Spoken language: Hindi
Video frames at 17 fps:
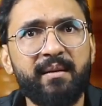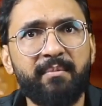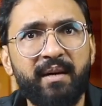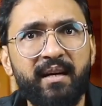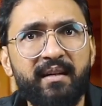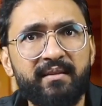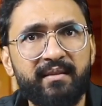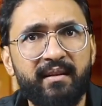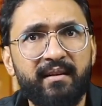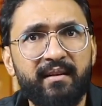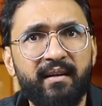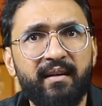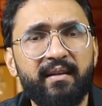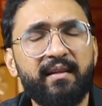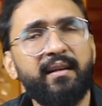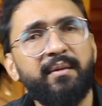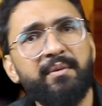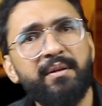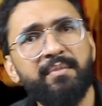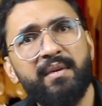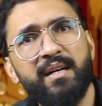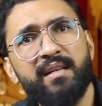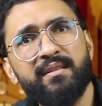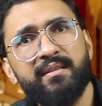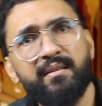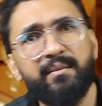नमाज है अगर हम
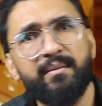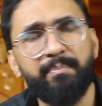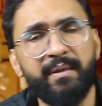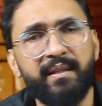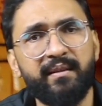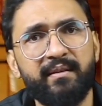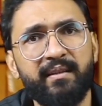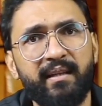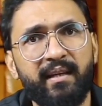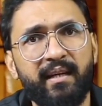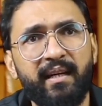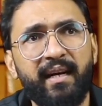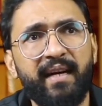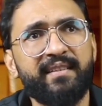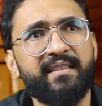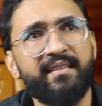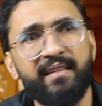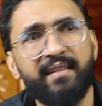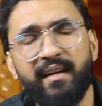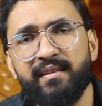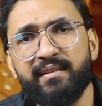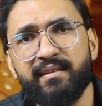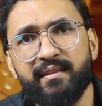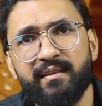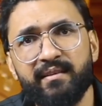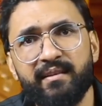नमाज कर पढ़ते हैं
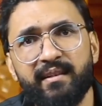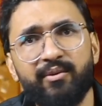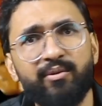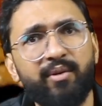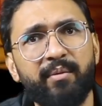एक्सरसाइज करते हैं तो